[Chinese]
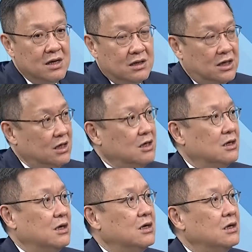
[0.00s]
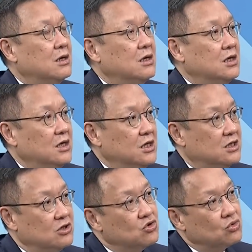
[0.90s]
第一个疫
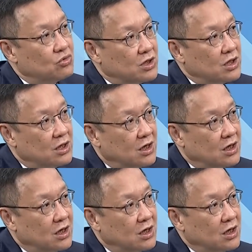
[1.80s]
情处理，